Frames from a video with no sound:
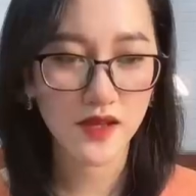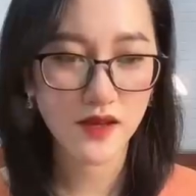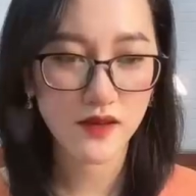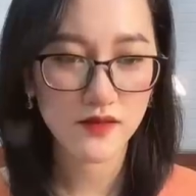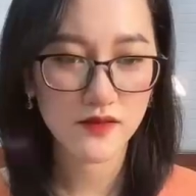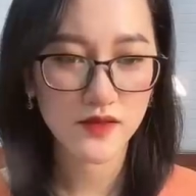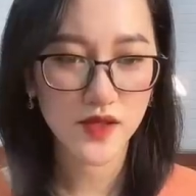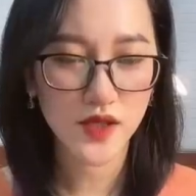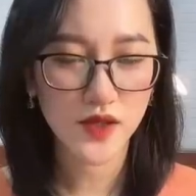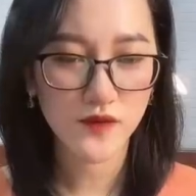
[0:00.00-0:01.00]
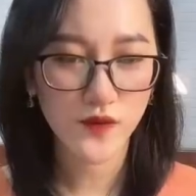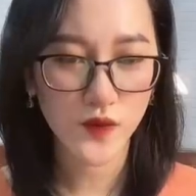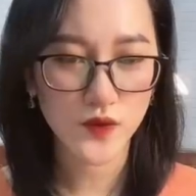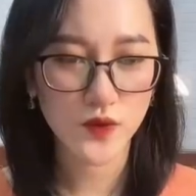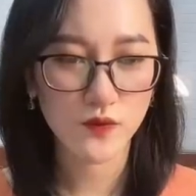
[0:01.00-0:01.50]
kia
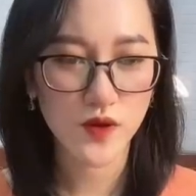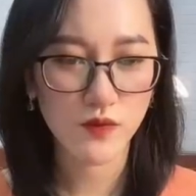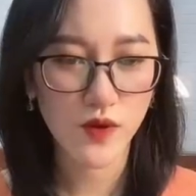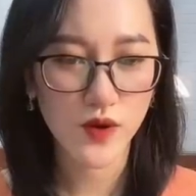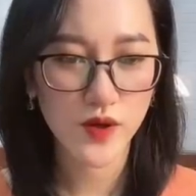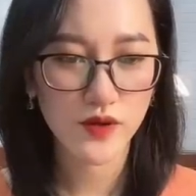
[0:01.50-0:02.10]
Phù Dung bĩu môi